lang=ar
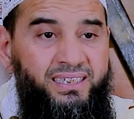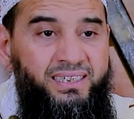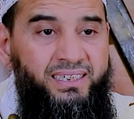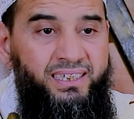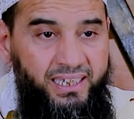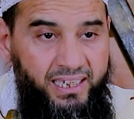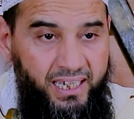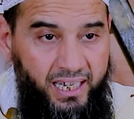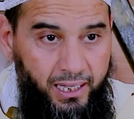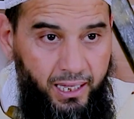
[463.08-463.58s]

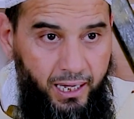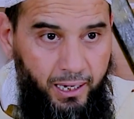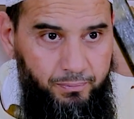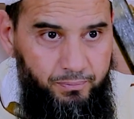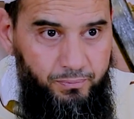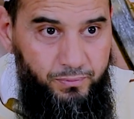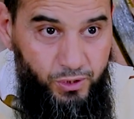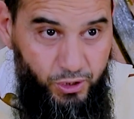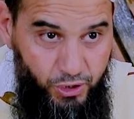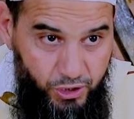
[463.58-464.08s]
الدين هذا
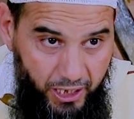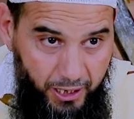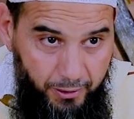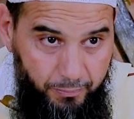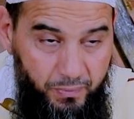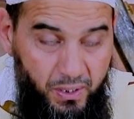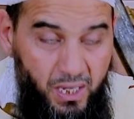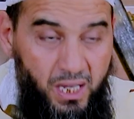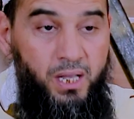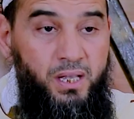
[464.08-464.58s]

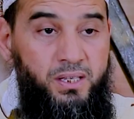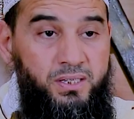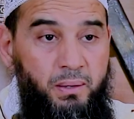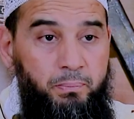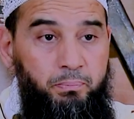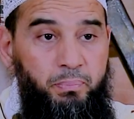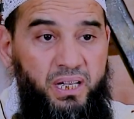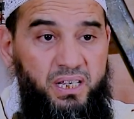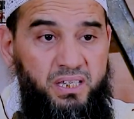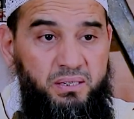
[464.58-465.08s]
شتي
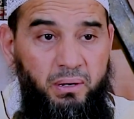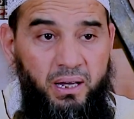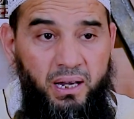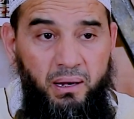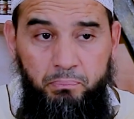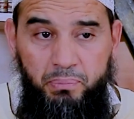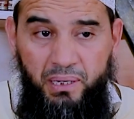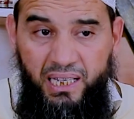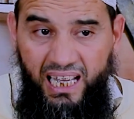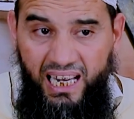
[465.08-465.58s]
سبح اسم
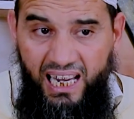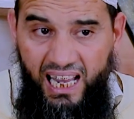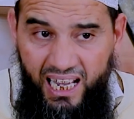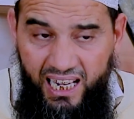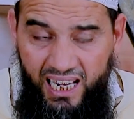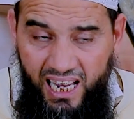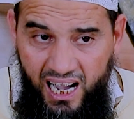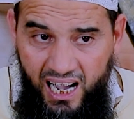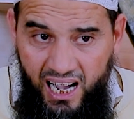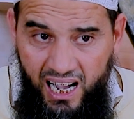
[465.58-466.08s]
ربك
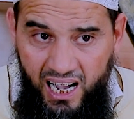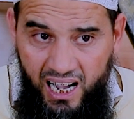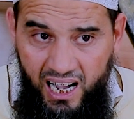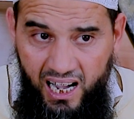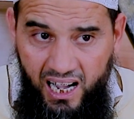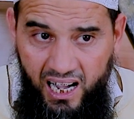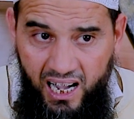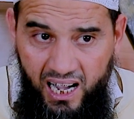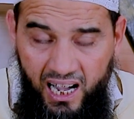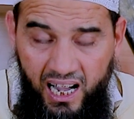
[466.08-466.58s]

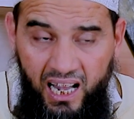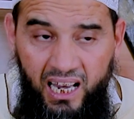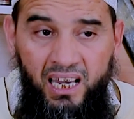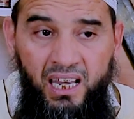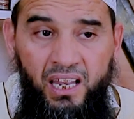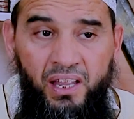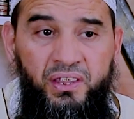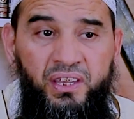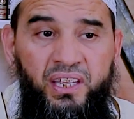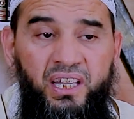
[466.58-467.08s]
الاعلى
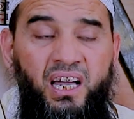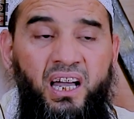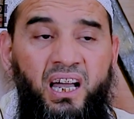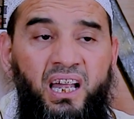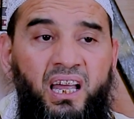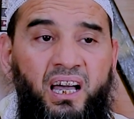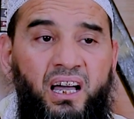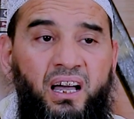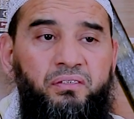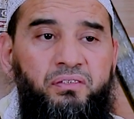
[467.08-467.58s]
الذي
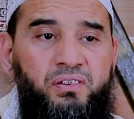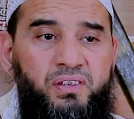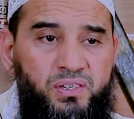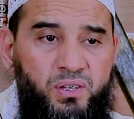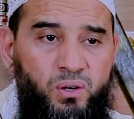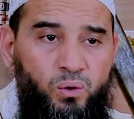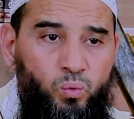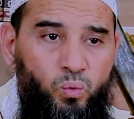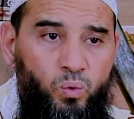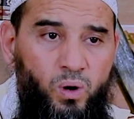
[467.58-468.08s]
خلق
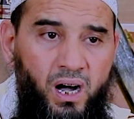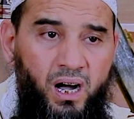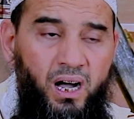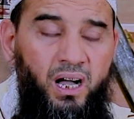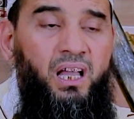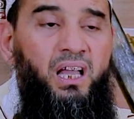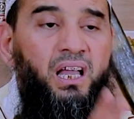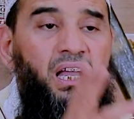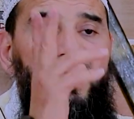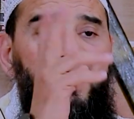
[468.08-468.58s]
فسوى
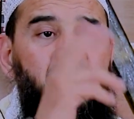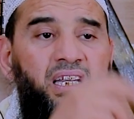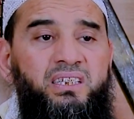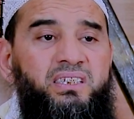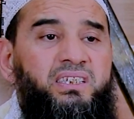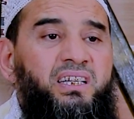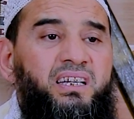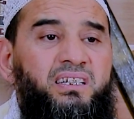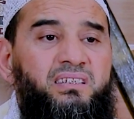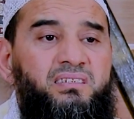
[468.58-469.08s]

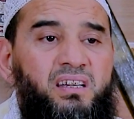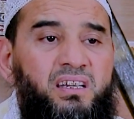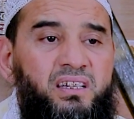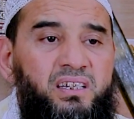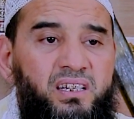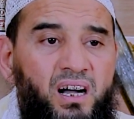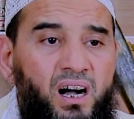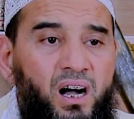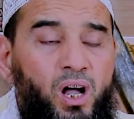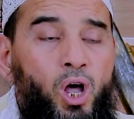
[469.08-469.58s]
الهدايه
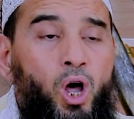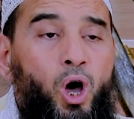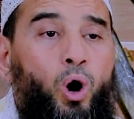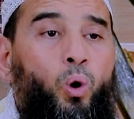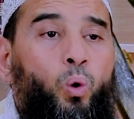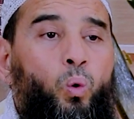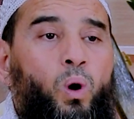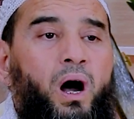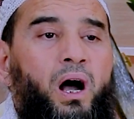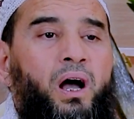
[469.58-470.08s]
الثانيه
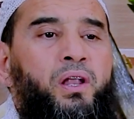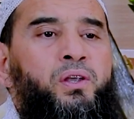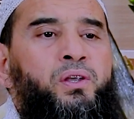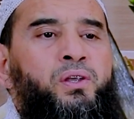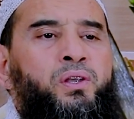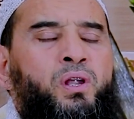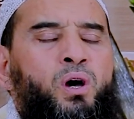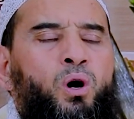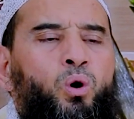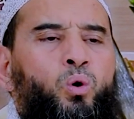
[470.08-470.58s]
هو ان